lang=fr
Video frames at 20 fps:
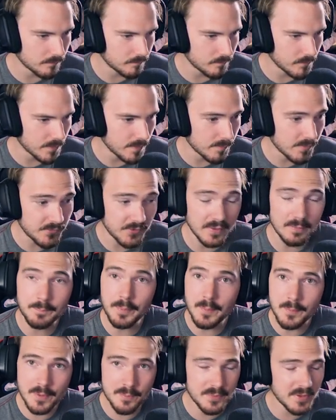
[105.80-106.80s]
mais... cette
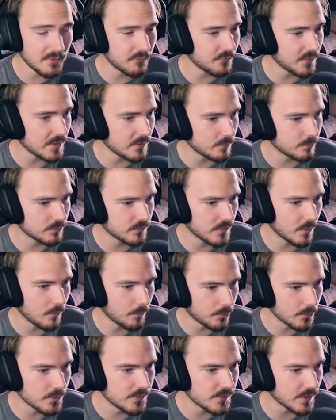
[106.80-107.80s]
pomme est bien faite, putain, on
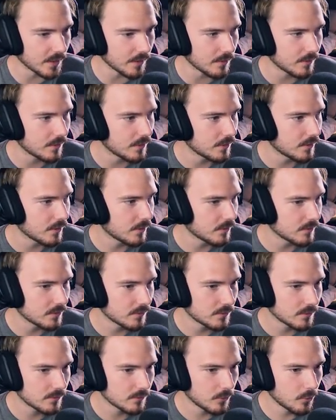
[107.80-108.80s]
peut le dire.
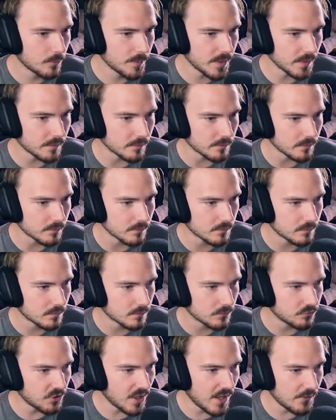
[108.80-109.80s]
Oh merde.
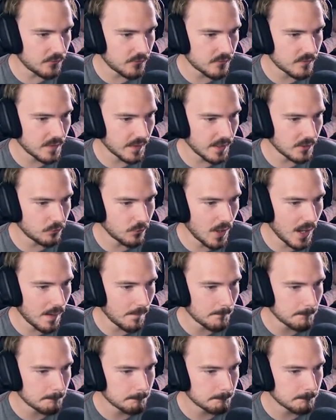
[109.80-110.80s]
Jess, derrière toi
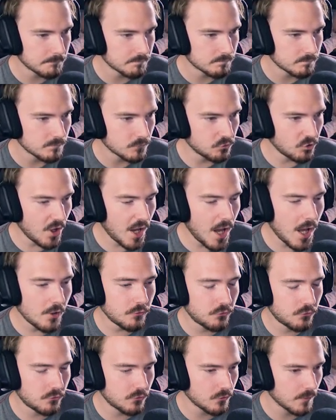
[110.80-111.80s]

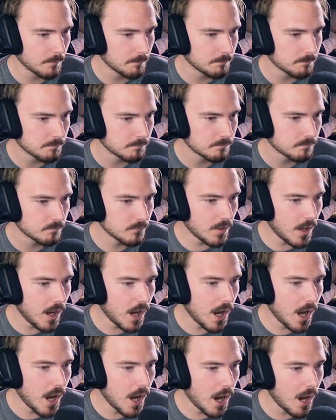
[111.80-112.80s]
Jess
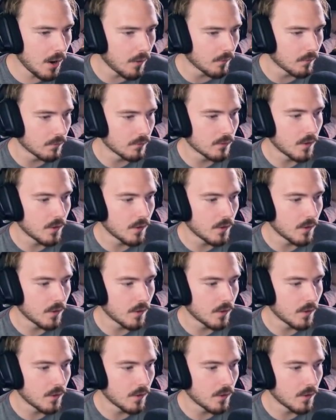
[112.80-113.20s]
Non